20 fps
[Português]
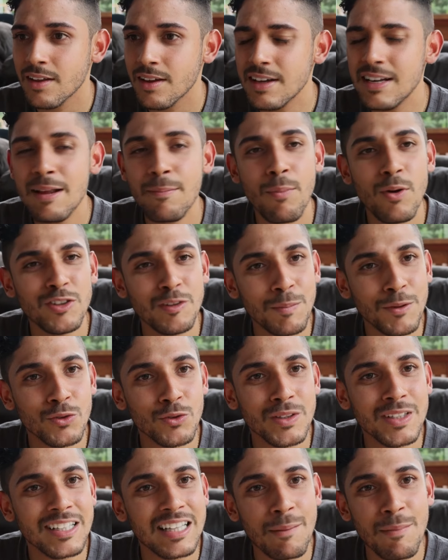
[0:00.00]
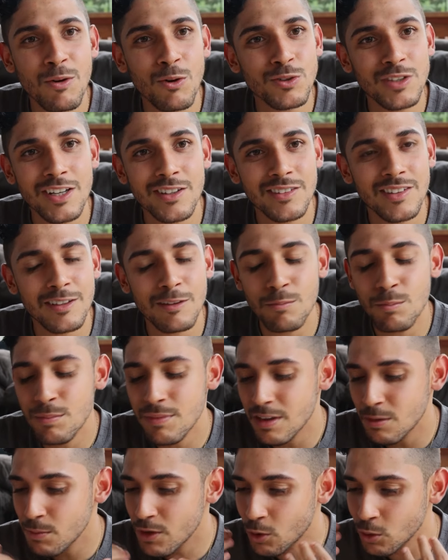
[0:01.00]
e depois a pessoa tentar me contradizer,
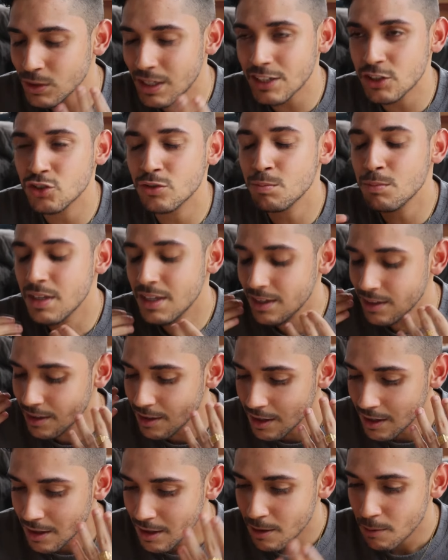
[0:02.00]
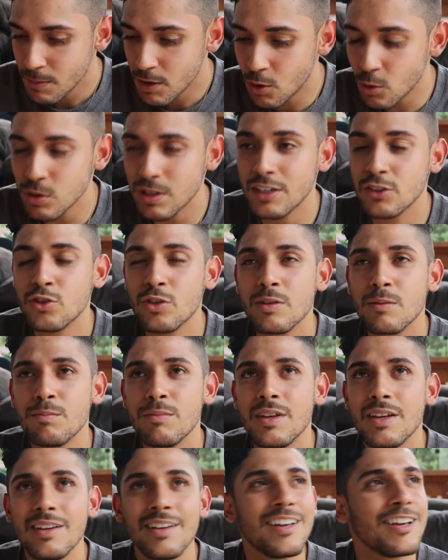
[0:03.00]
me, me contradizer, me, me, contradizer,
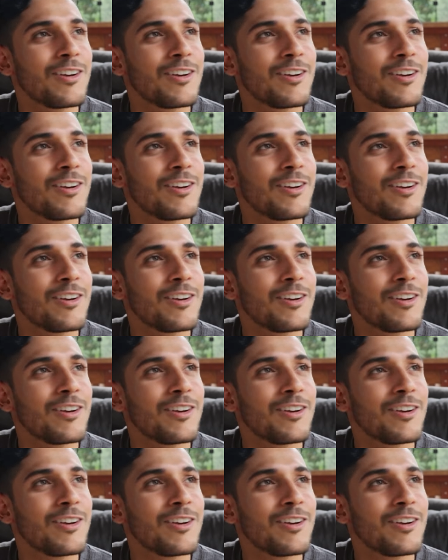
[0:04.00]
me,